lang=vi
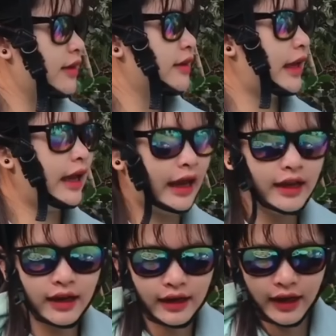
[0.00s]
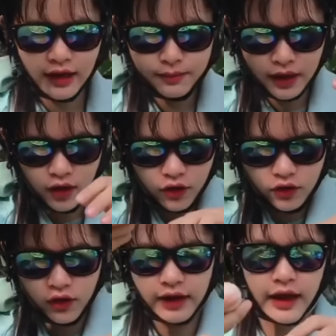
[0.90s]
chị hãy đứng yên nhưng mà coi
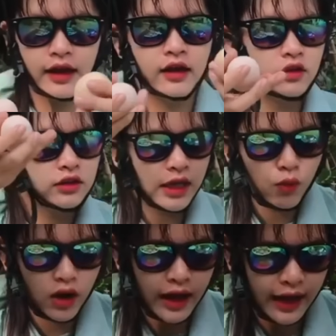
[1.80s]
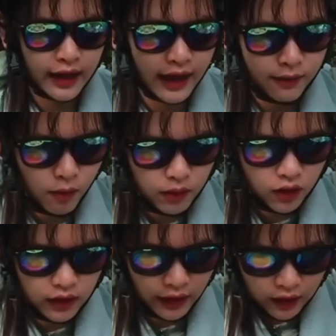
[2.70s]
tôi nè tôi sẽ quất hai cái một lượt
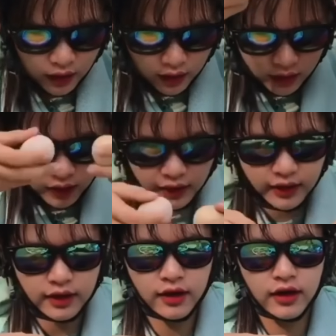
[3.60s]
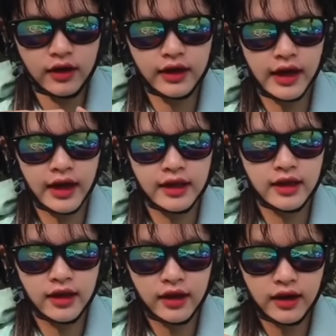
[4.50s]
nè đó thấy chưa ghê
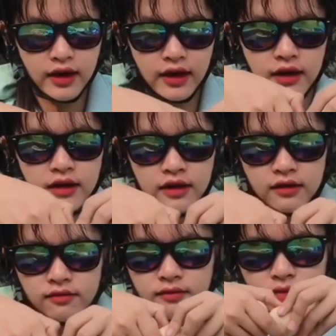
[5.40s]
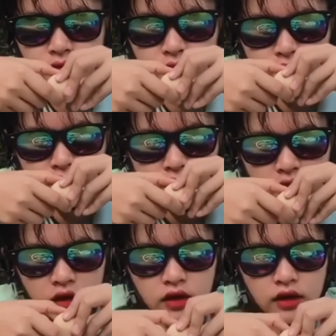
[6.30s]
chưa
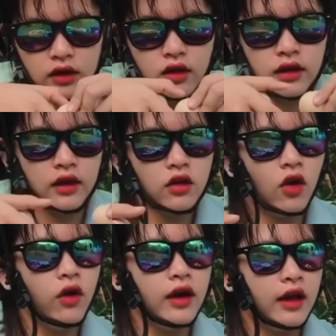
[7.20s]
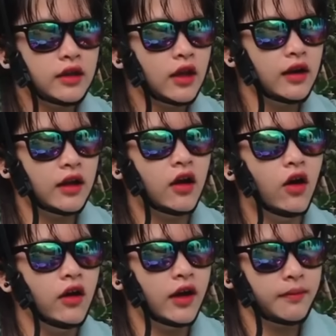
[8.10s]
hình như cái trứng này nó thối rồi trứng này thối
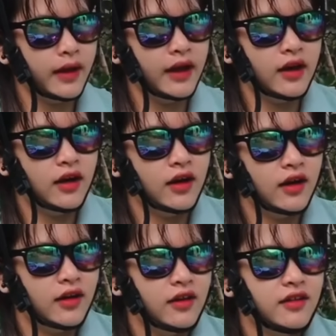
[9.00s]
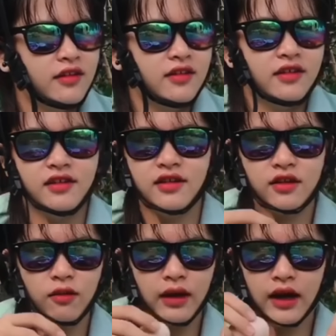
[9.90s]
rồi má ơi
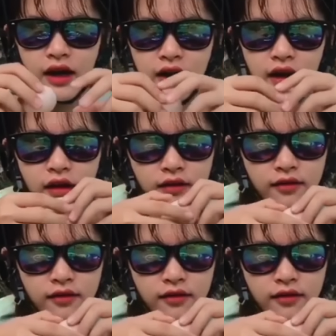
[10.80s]
cũng hên à